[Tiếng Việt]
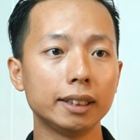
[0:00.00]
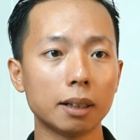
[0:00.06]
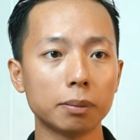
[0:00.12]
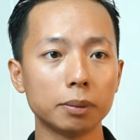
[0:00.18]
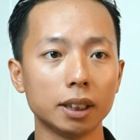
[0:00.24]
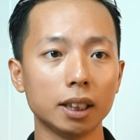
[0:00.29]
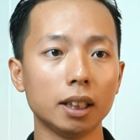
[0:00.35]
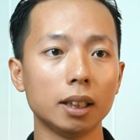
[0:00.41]

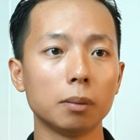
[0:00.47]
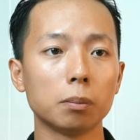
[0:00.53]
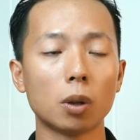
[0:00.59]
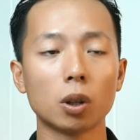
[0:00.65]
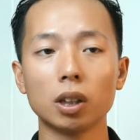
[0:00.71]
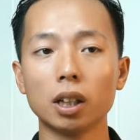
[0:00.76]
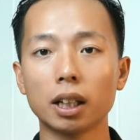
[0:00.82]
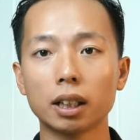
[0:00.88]
chép gì,
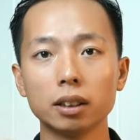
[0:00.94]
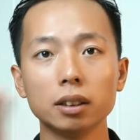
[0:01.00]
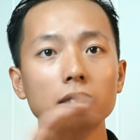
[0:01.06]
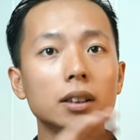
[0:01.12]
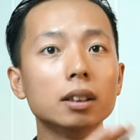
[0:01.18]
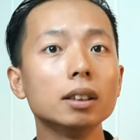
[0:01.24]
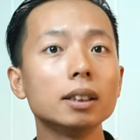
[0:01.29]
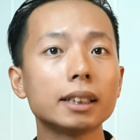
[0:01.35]
mọi người
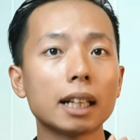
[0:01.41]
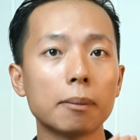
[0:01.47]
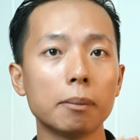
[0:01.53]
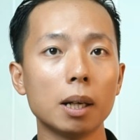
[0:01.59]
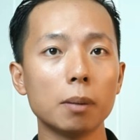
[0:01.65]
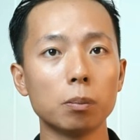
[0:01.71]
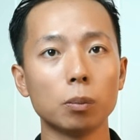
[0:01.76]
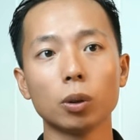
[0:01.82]
cứ xem
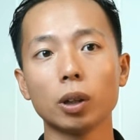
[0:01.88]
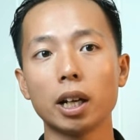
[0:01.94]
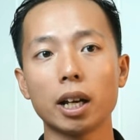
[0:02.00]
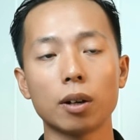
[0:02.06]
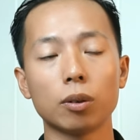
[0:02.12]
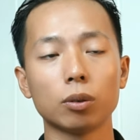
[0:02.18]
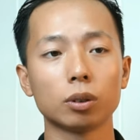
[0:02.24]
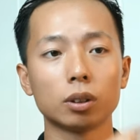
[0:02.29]
hết một
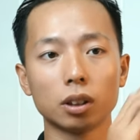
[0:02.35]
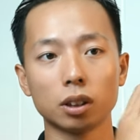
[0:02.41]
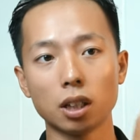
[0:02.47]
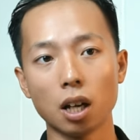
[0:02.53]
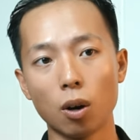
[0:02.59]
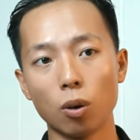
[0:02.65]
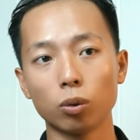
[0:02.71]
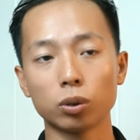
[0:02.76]
lèo từ
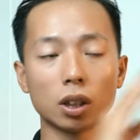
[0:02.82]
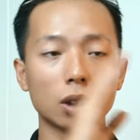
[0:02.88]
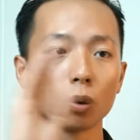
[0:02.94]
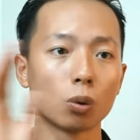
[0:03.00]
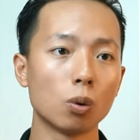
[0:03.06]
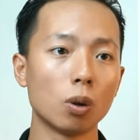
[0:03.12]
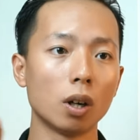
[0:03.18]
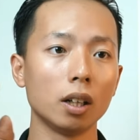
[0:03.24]
đầu đến
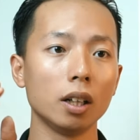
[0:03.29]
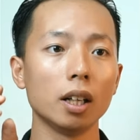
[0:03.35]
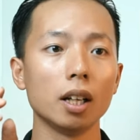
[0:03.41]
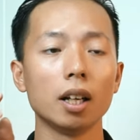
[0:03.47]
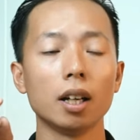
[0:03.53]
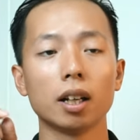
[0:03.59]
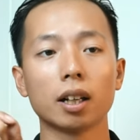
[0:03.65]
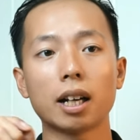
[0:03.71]
cuối.
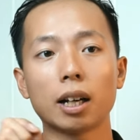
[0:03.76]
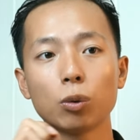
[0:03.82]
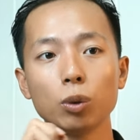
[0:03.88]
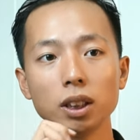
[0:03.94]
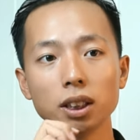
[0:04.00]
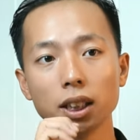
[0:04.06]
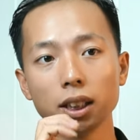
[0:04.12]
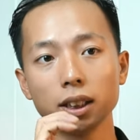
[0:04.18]
Cái
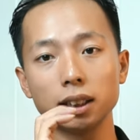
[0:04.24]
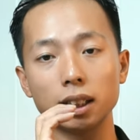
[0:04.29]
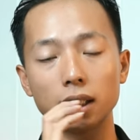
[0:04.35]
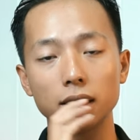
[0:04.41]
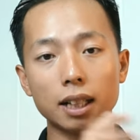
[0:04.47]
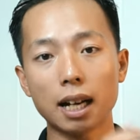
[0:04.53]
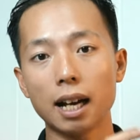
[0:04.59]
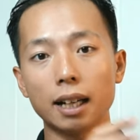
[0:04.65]
quy trình sẽ
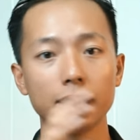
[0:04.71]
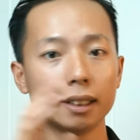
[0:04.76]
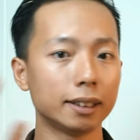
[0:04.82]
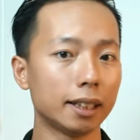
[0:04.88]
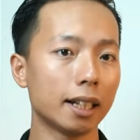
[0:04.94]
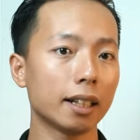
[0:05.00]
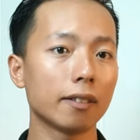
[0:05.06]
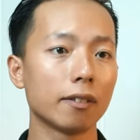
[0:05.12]
từ A đến
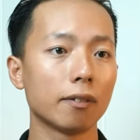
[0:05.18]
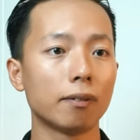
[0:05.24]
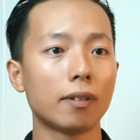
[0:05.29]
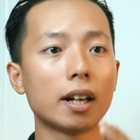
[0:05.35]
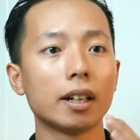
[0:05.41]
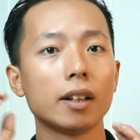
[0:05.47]
Z, và